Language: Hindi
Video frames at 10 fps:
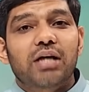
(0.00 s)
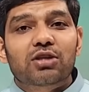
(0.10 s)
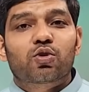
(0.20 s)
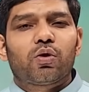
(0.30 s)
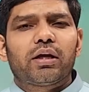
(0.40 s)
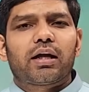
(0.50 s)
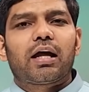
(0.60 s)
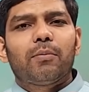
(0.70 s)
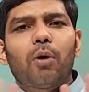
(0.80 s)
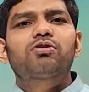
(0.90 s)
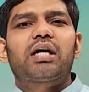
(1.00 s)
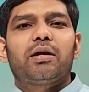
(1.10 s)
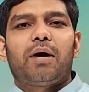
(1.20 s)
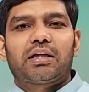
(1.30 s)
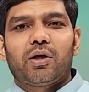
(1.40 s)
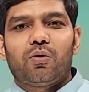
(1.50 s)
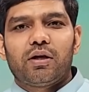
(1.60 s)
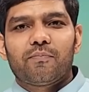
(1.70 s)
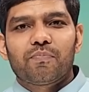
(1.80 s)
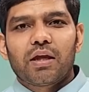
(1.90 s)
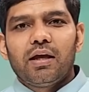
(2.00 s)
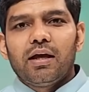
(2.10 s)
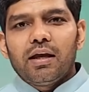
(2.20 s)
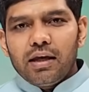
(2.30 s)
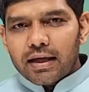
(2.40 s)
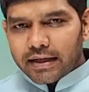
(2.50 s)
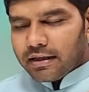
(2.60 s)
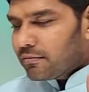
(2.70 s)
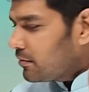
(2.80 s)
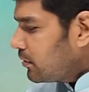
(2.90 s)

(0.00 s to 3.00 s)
जांच क्यों नहीं करा रहे बहुत सारी बातें हुई लेकिन